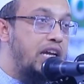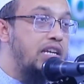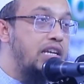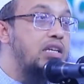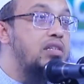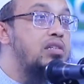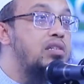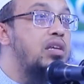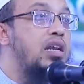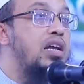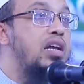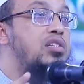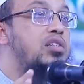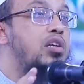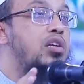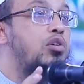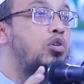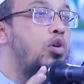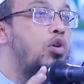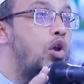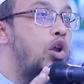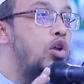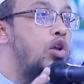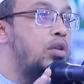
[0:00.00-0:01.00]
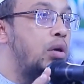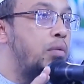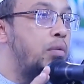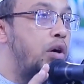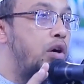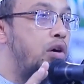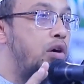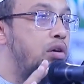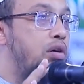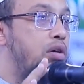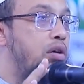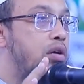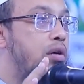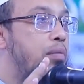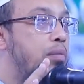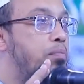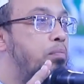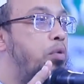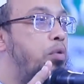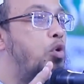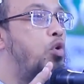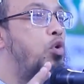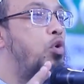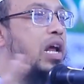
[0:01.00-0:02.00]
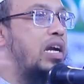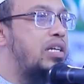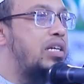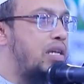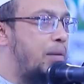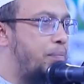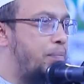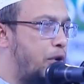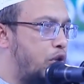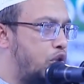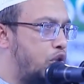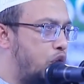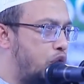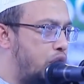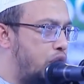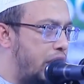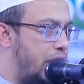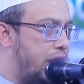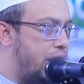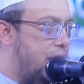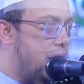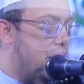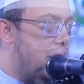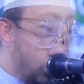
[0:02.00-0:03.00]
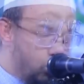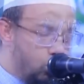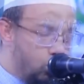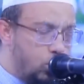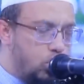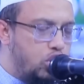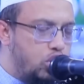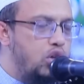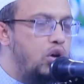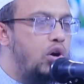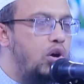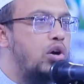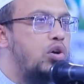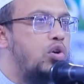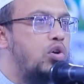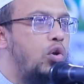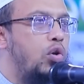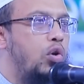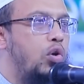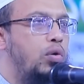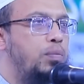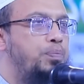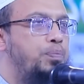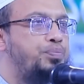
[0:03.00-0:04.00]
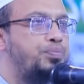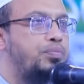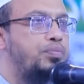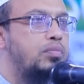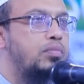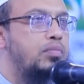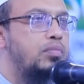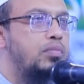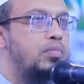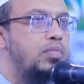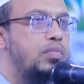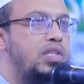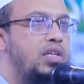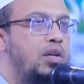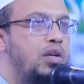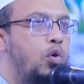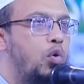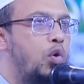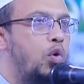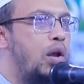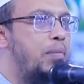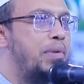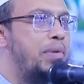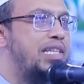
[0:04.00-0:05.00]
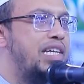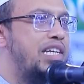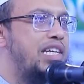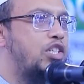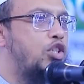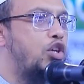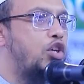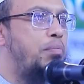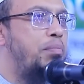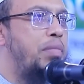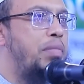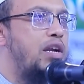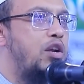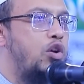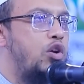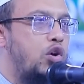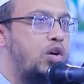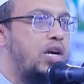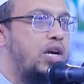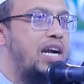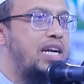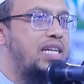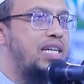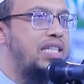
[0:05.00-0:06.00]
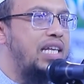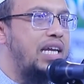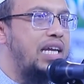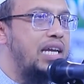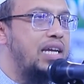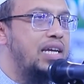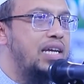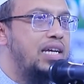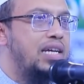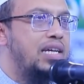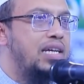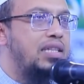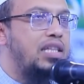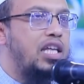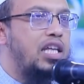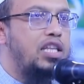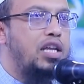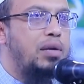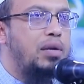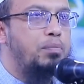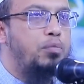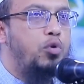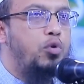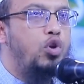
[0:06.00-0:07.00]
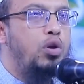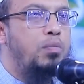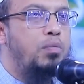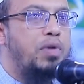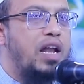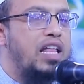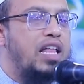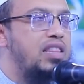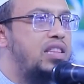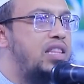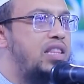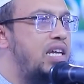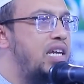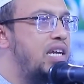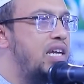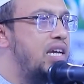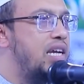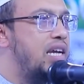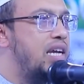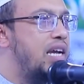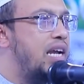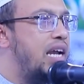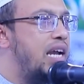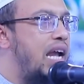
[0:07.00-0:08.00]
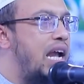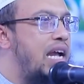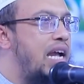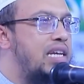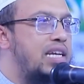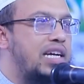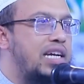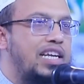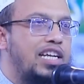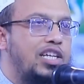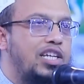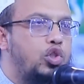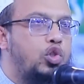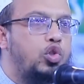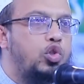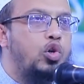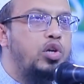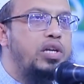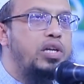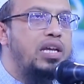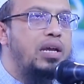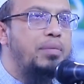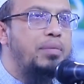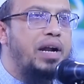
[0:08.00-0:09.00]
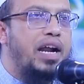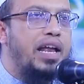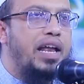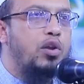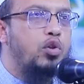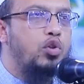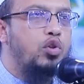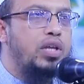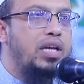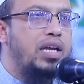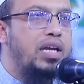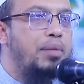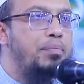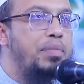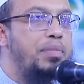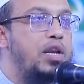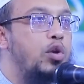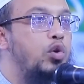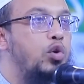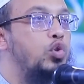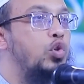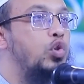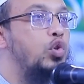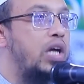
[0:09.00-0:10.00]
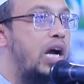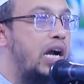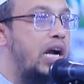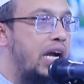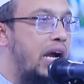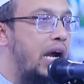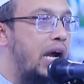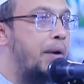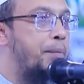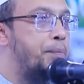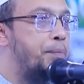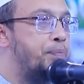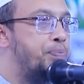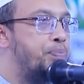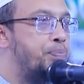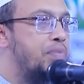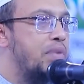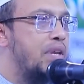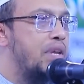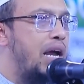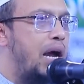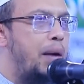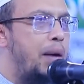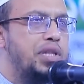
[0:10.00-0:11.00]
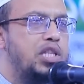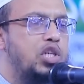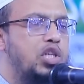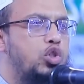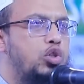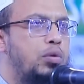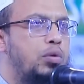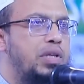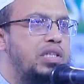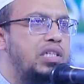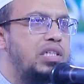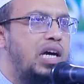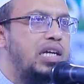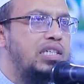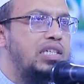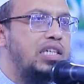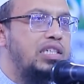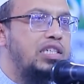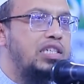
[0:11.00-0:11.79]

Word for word: এটা সরাসর গলত এবং ভুল একটা পদ্ধতি তৃতীয় হক হলো ওলামাদের সম্মান রক্ষার্থে তাদের ভুল ভ্রান্তি এটাকে ছড়িয়ে বেড়ানো থেকে বিরত থাকা আমাদের সমাজে আজ